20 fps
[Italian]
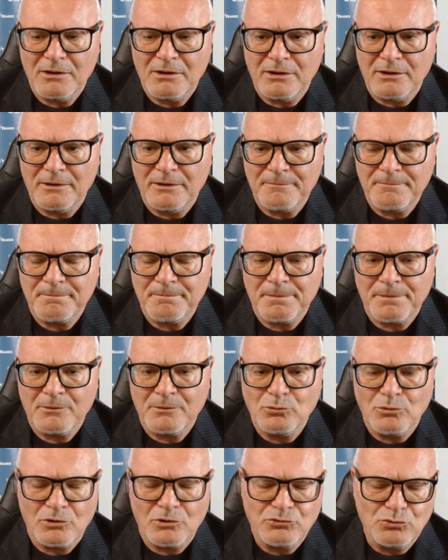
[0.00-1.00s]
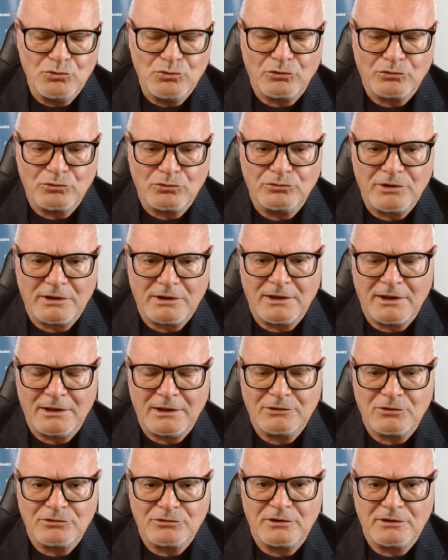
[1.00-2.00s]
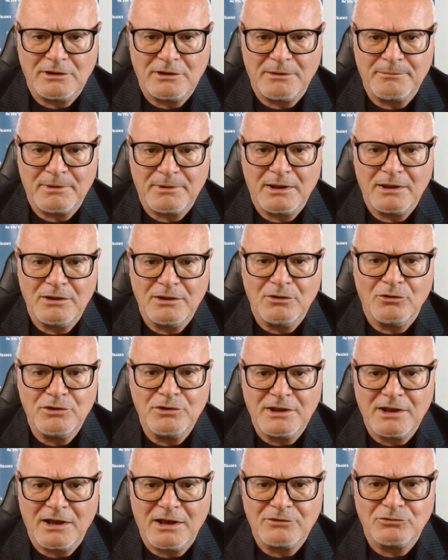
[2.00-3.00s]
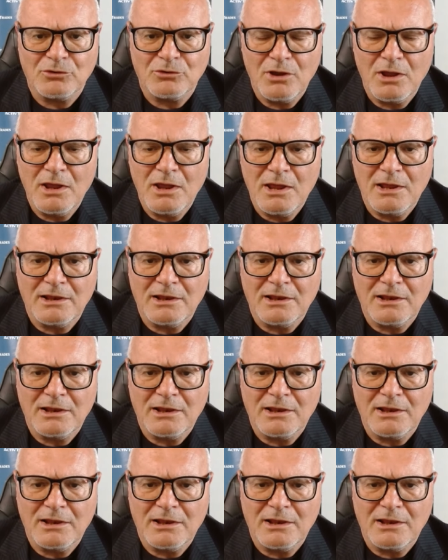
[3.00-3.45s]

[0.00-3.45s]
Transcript: Eh, uno a giugno scusate l'altro a settembre in ogni caso